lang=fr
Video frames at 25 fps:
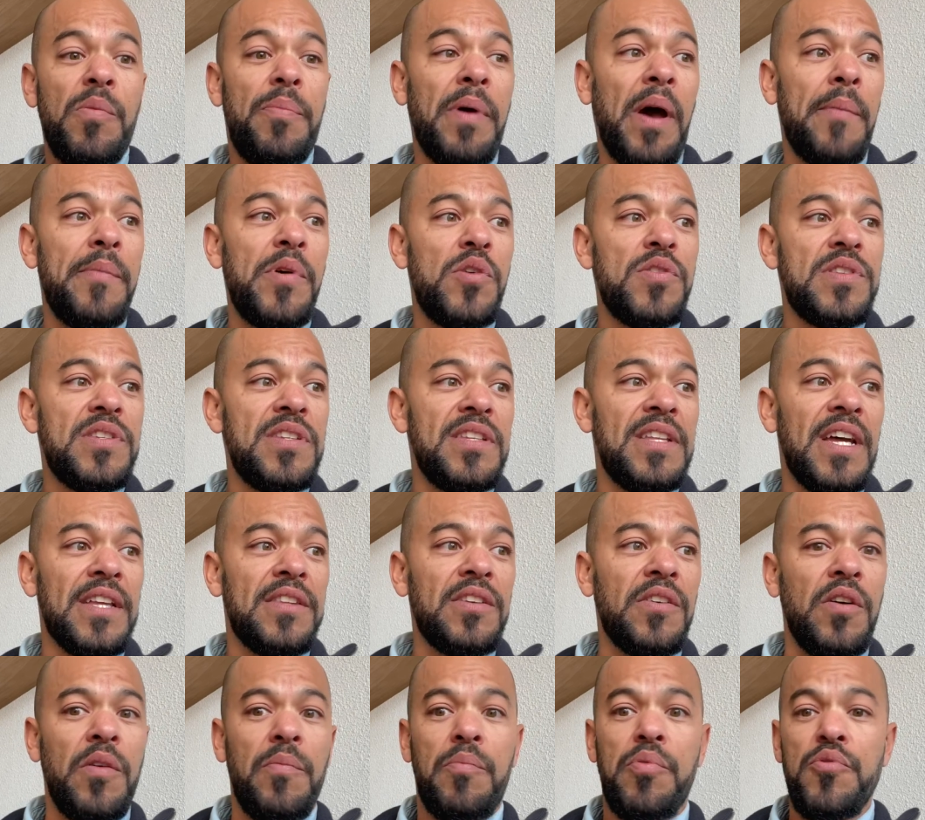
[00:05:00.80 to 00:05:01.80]
permet aussi
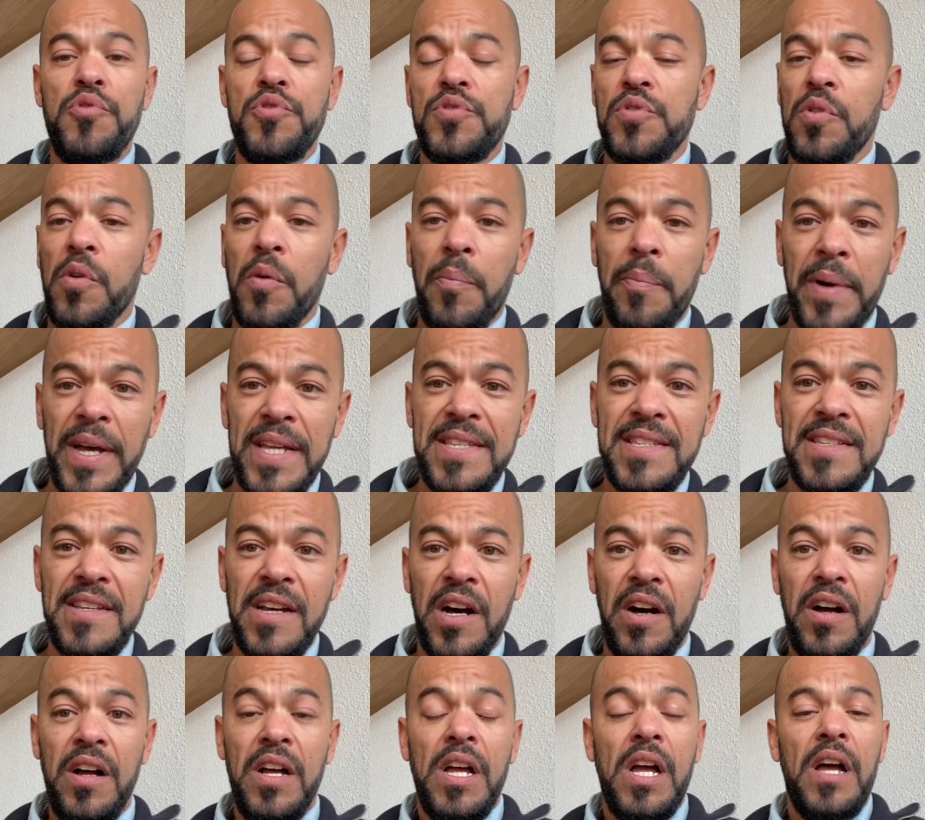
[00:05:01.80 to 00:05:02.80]
d'être plus
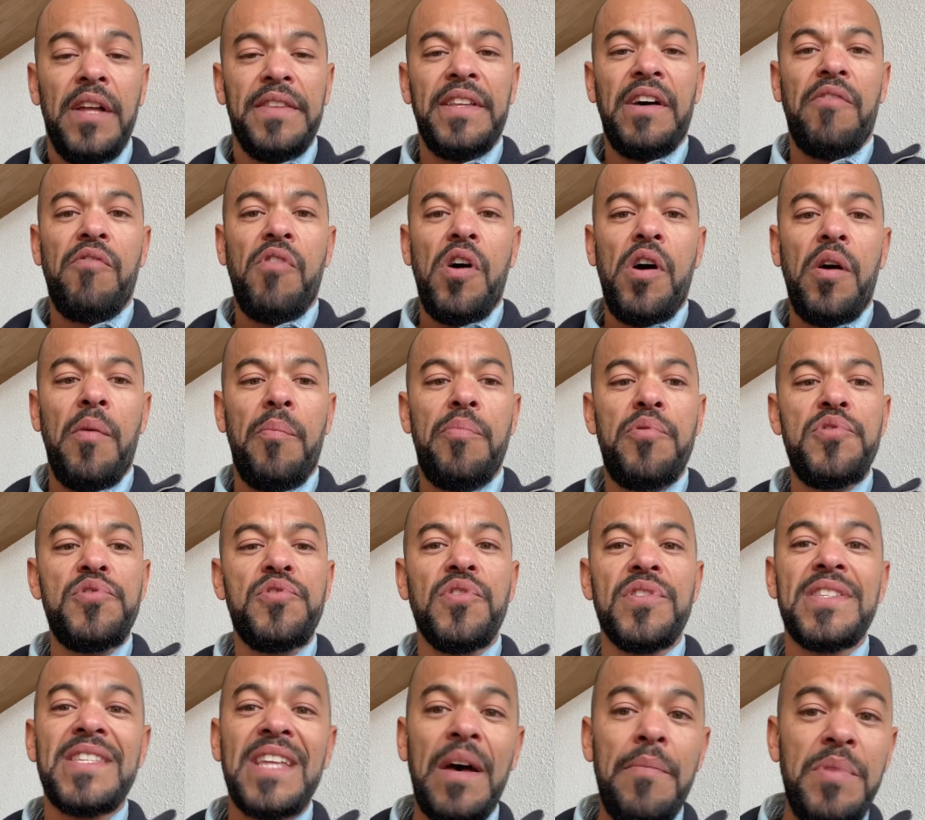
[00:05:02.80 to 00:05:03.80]
patient, d'avoir plus de
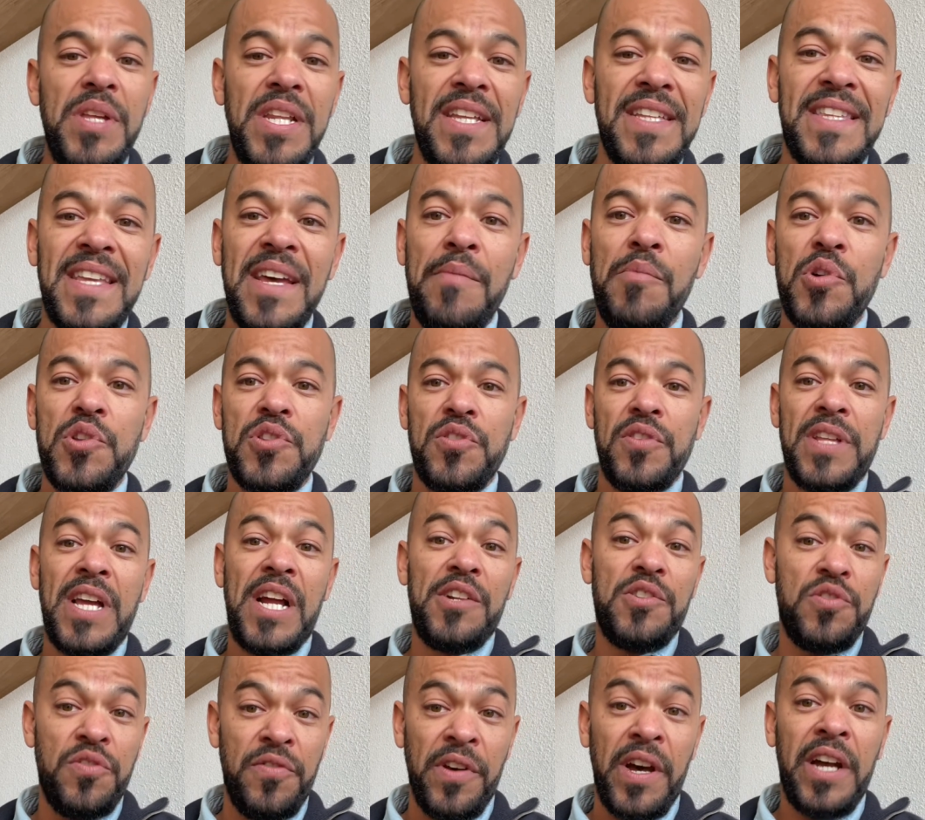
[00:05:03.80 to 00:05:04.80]
stabilité émotionnelle.
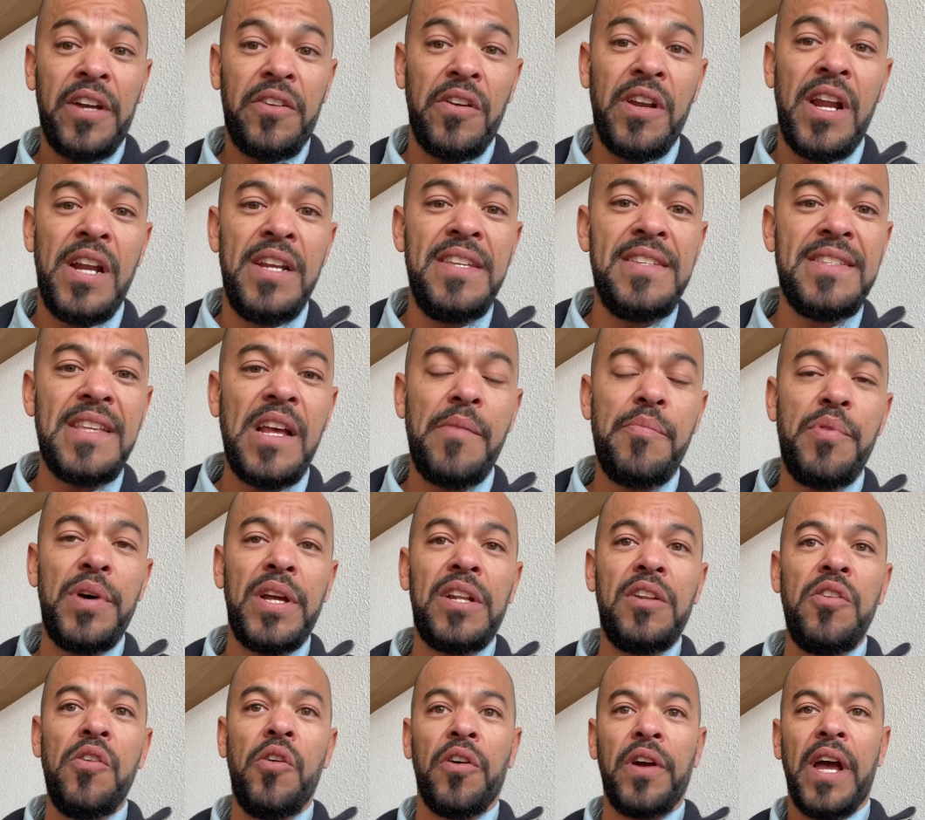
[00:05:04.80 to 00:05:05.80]
Tu verras que la liste, elle peut
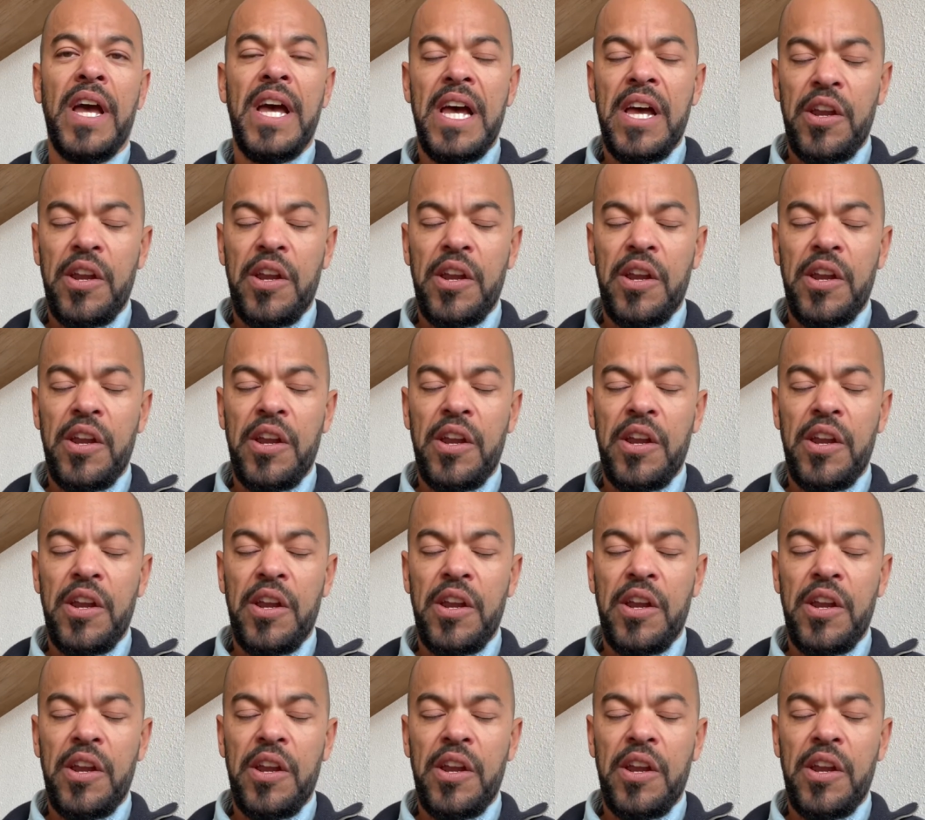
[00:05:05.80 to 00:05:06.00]
être longue.